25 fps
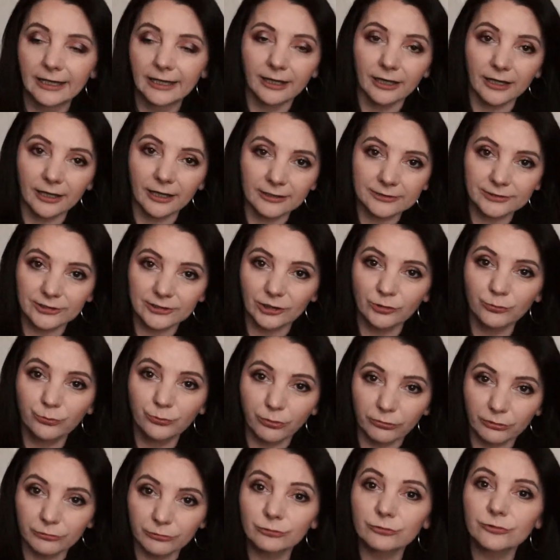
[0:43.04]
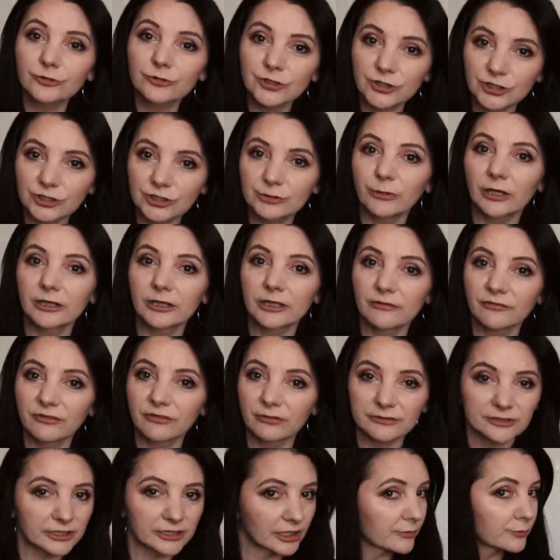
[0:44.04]
a ten produkt trzyma je w
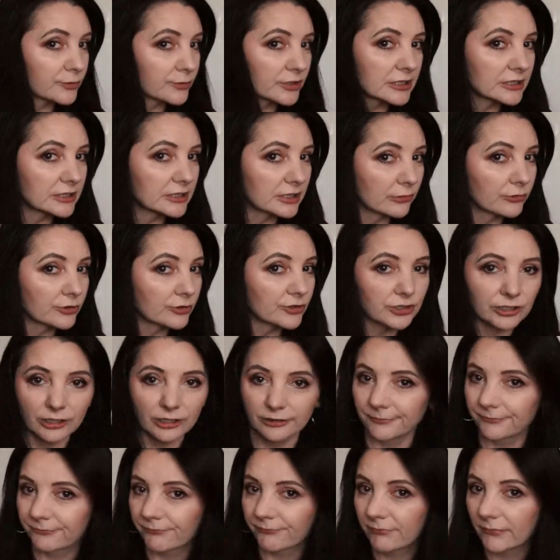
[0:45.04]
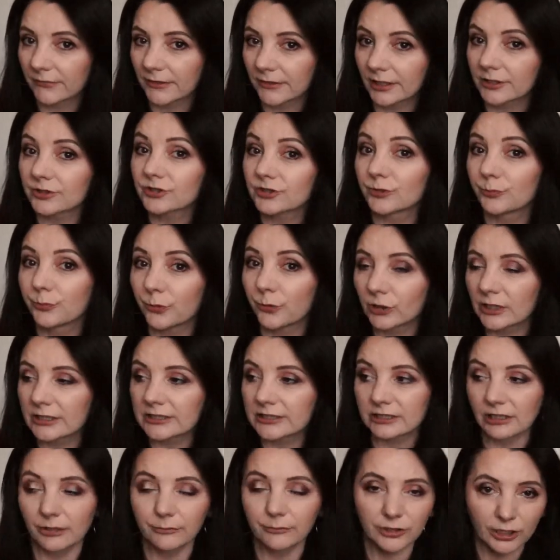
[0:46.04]
rysach przez cały dzień Także
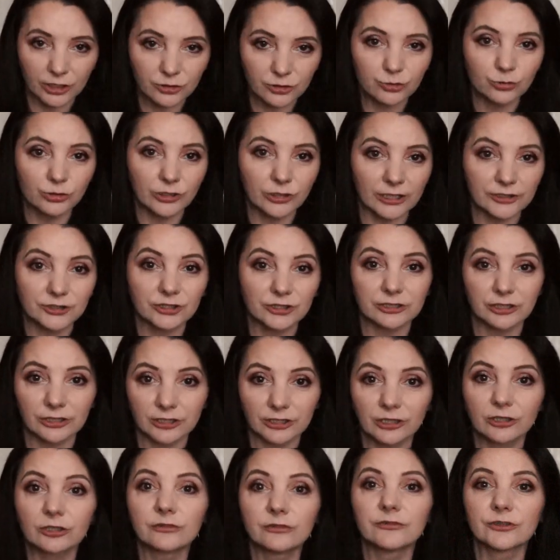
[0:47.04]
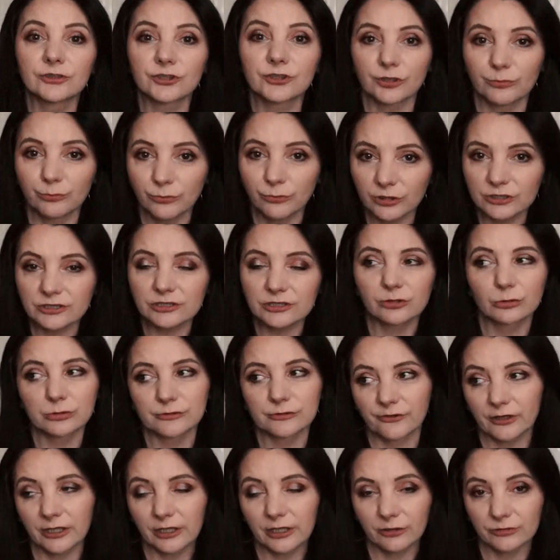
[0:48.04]
polecam, jak szukacie takiego, wiecie, mocno
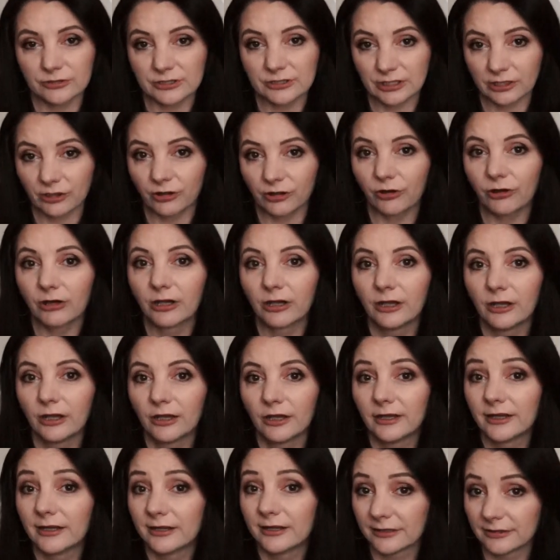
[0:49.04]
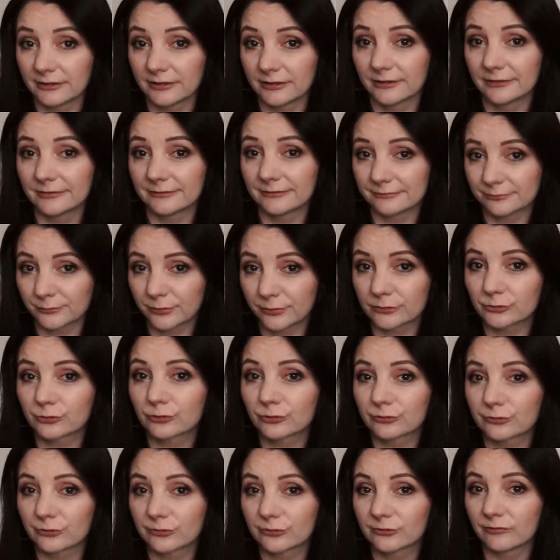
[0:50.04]
utrwalającego e,
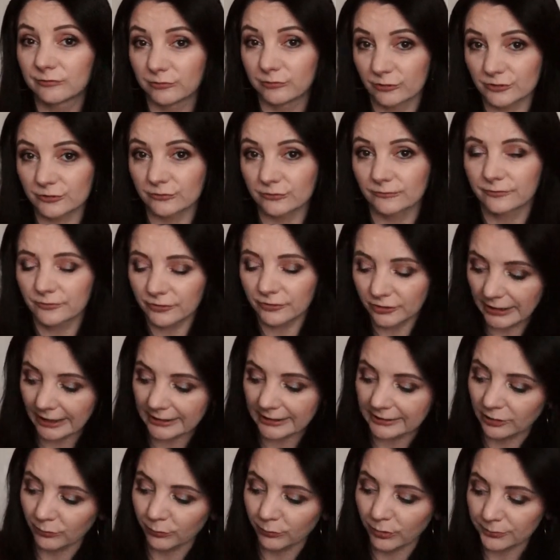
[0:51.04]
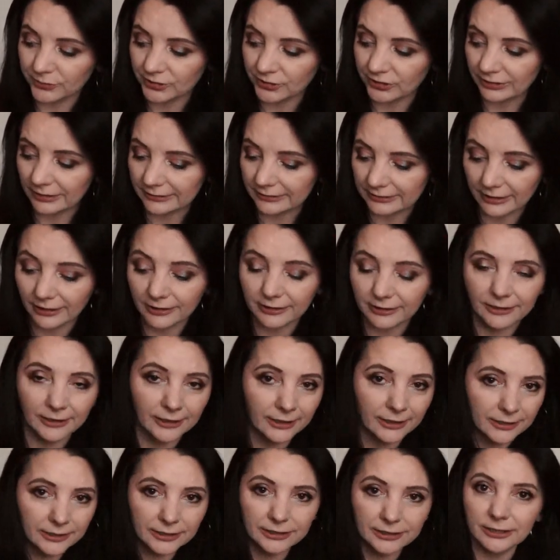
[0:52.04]
produktu do włosów, to jak najbardziej na tak.
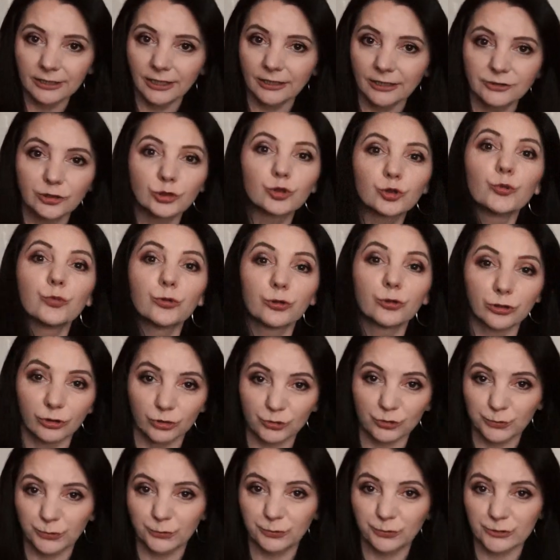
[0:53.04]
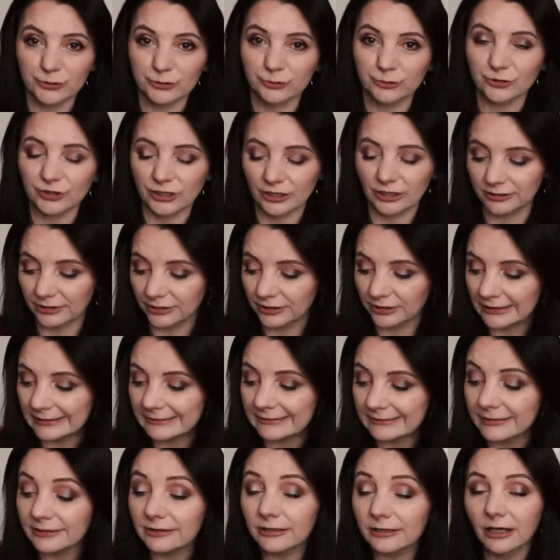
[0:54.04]
I ja nie kupuję już po prostu żadnych
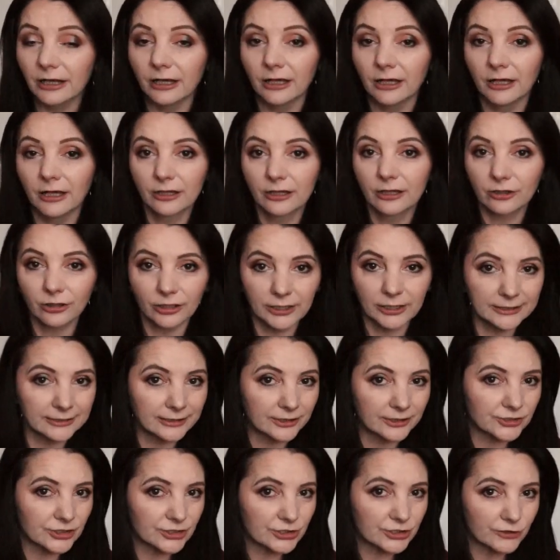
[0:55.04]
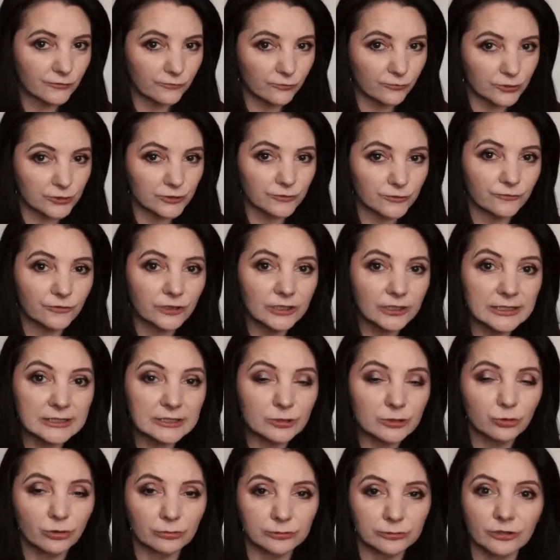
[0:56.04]
innych. Kolejna rzecz do włosów,
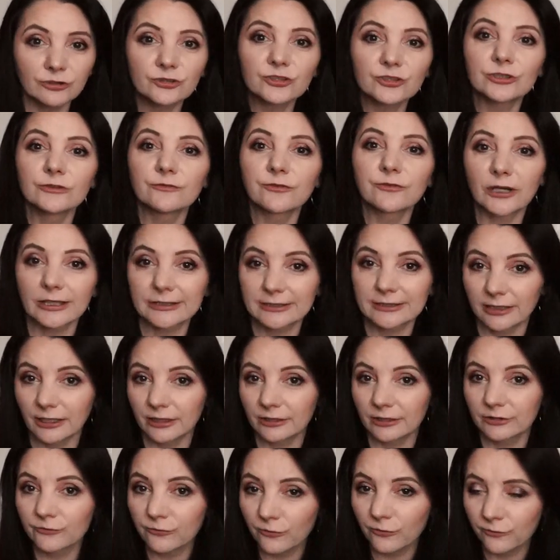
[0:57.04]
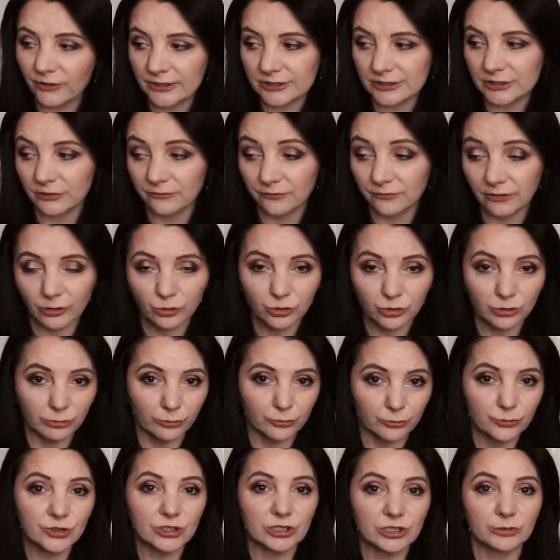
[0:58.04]
Gliskur, odżywka ta dwufazowa,
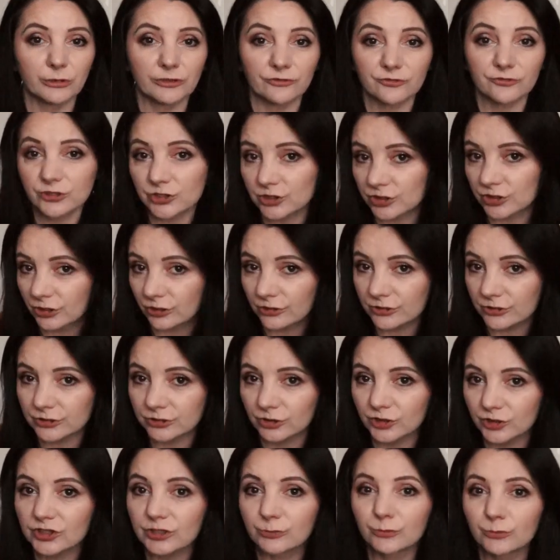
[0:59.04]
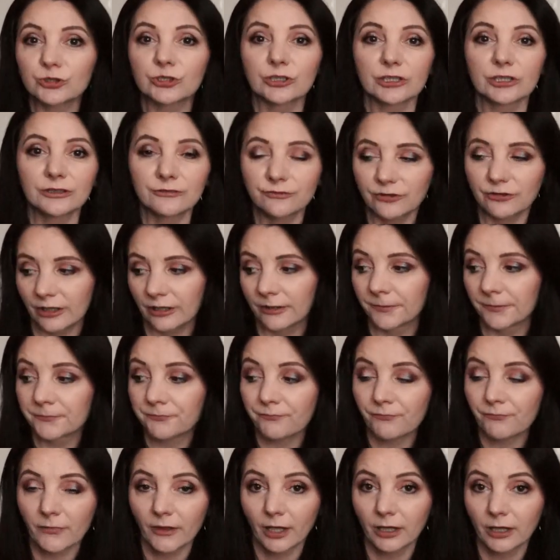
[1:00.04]
którą trzeba wstrząsnąć, żeby się dwie
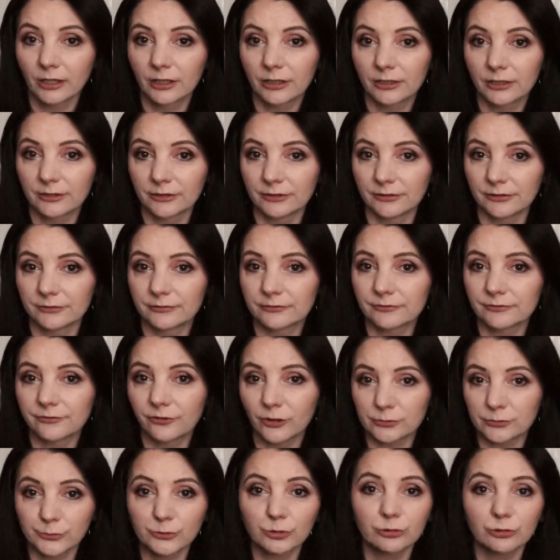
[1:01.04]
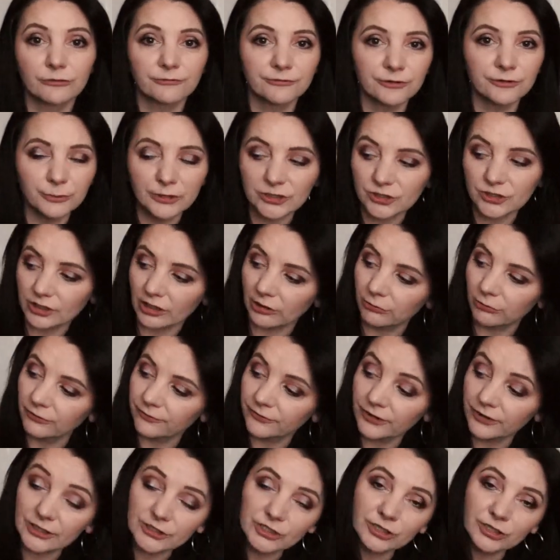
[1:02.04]
E, formuły
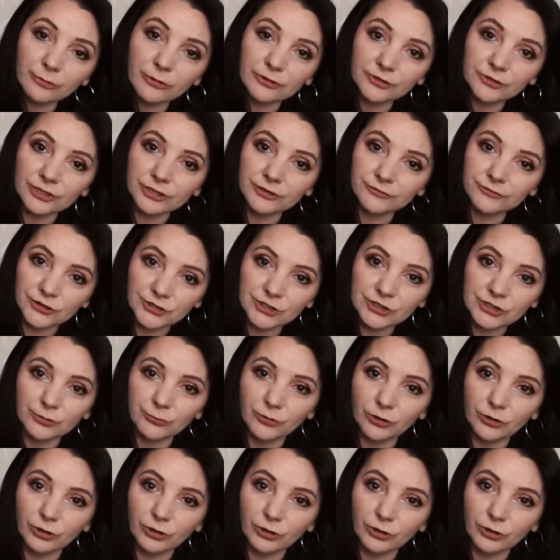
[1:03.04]
wymieszały. W każdym razie 200